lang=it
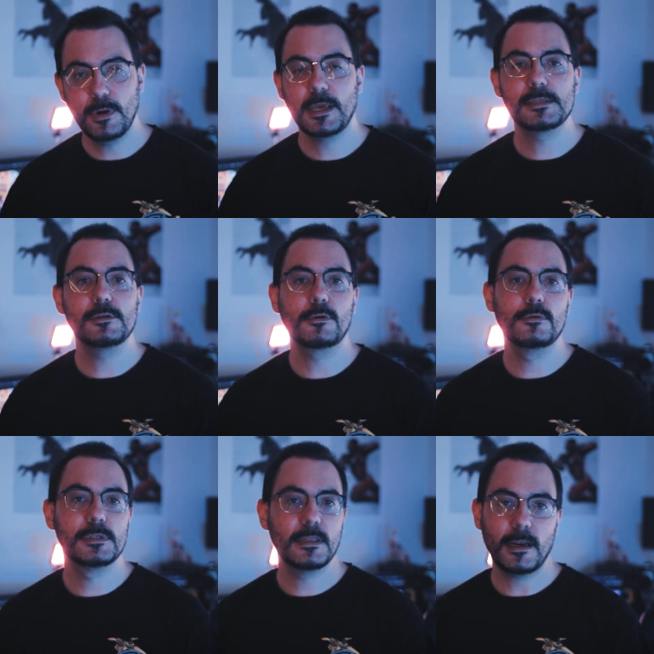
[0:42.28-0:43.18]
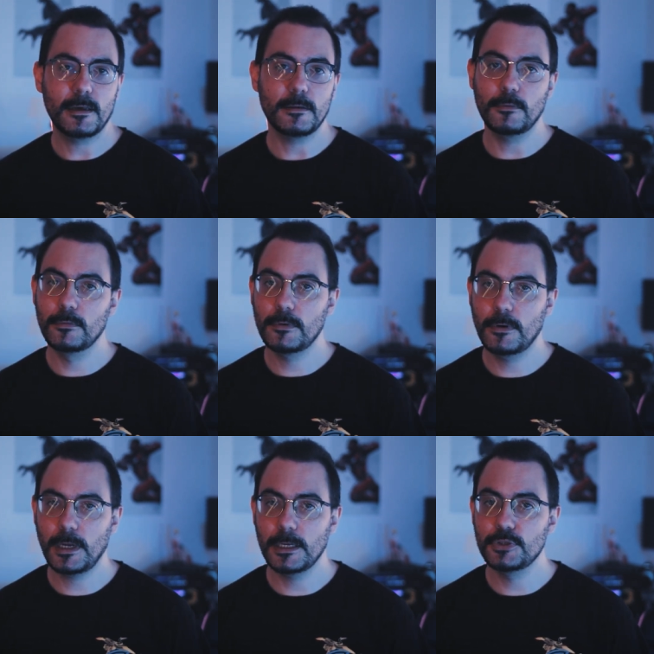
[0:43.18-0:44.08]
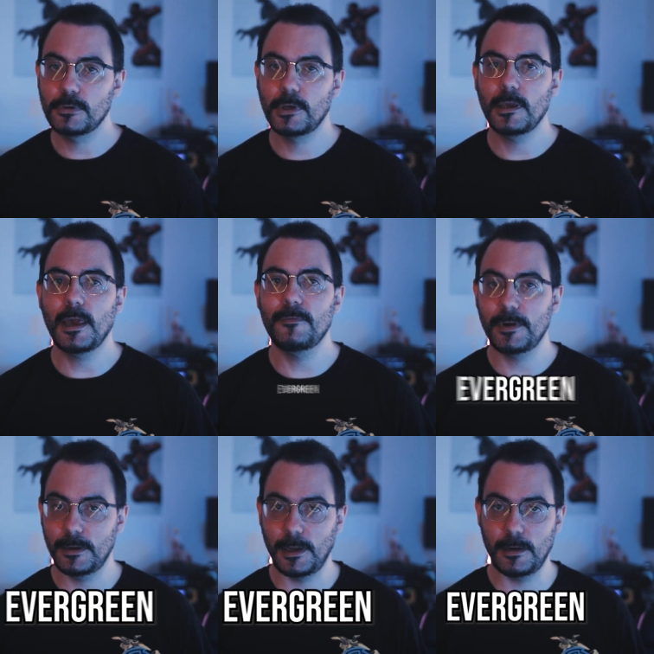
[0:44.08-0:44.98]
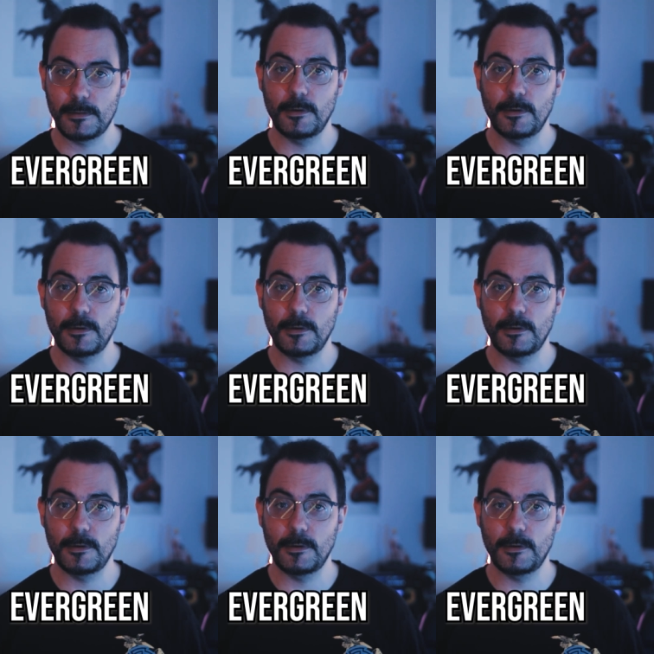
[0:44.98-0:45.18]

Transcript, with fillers: quelli che sono considerati tuttora i giochi evergreen,